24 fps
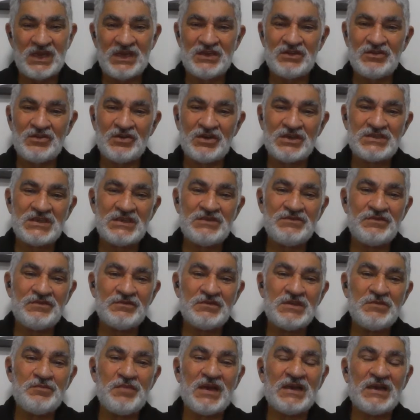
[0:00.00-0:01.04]
E aí nós
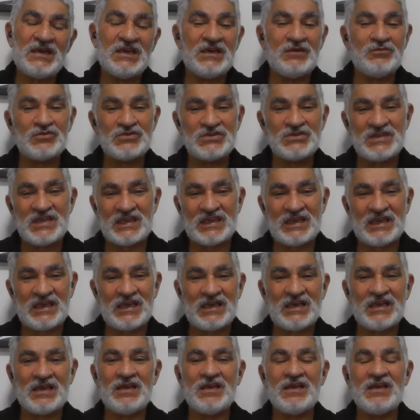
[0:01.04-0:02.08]
embalamos
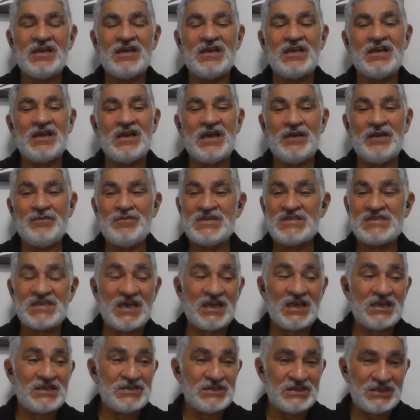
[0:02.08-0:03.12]
naquela
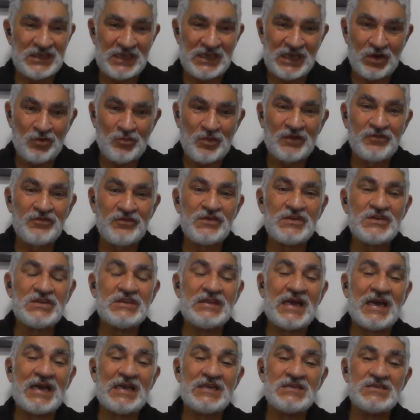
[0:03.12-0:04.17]
amizade, que é uma
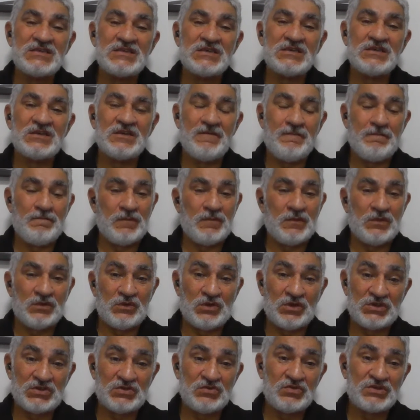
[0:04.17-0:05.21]
afinidade,
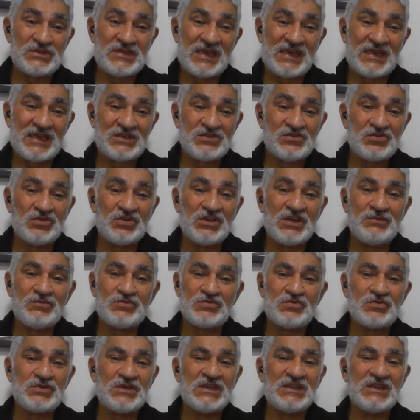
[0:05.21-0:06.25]
nós nos
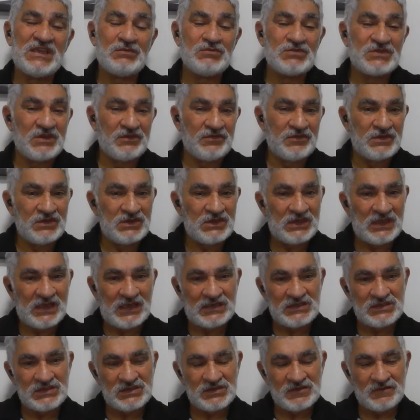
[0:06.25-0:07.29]
relacionamos com quem temos
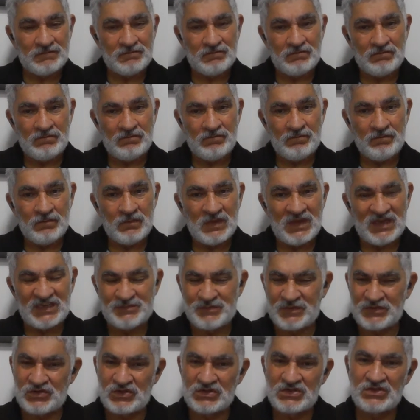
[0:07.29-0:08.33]
afinidade.
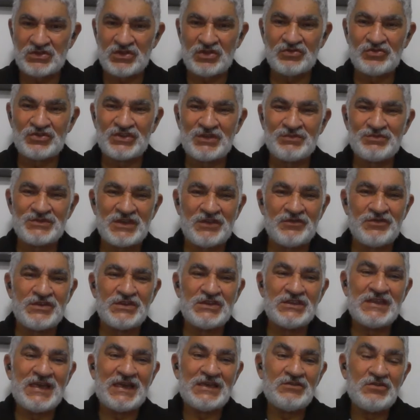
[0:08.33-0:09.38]
As pessoas que nós não temos
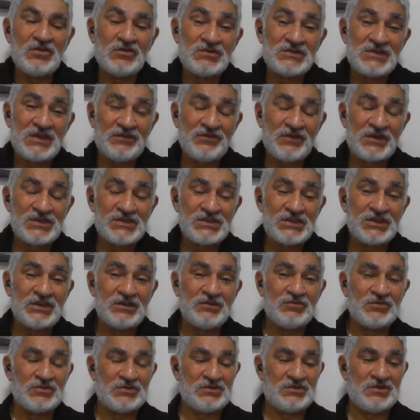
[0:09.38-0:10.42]
afinidade, nós nos
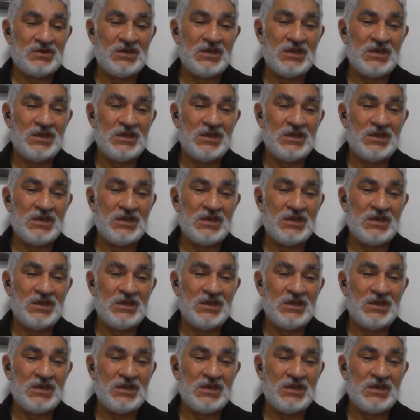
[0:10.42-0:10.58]
afastamos.